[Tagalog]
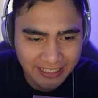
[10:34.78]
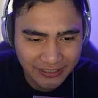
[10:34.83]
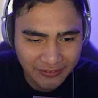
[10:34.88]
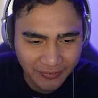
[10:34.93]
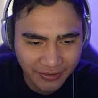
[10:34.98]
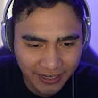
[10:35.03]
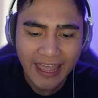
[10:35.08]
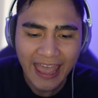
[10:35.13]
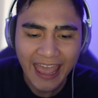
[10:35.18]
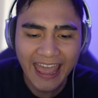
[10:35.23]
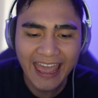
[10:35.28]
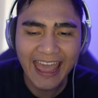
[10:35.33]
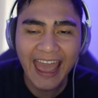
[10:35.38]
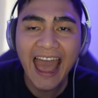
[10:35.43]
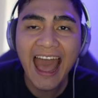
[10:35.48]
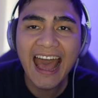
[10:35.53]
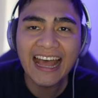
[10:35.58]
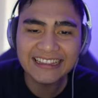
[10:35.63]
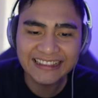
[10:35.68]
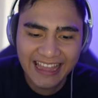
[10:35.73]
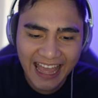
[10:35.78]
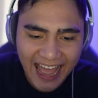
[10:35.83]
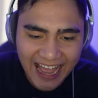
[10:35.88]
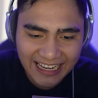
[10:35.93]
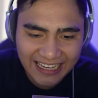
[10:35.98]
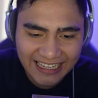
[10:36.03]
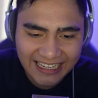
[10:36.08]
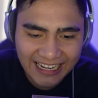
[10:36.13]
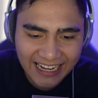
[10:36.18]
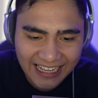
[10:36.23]
dre, e
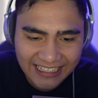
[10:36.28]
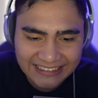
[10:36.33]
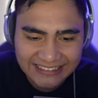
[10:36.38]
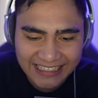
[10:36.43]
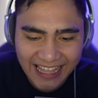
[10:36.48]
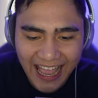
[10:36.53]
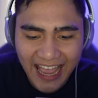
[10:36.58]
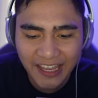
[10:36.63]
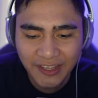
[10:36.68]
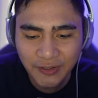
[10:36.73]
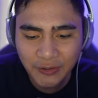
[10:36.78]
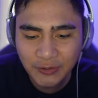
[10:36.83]
aatake lang tayo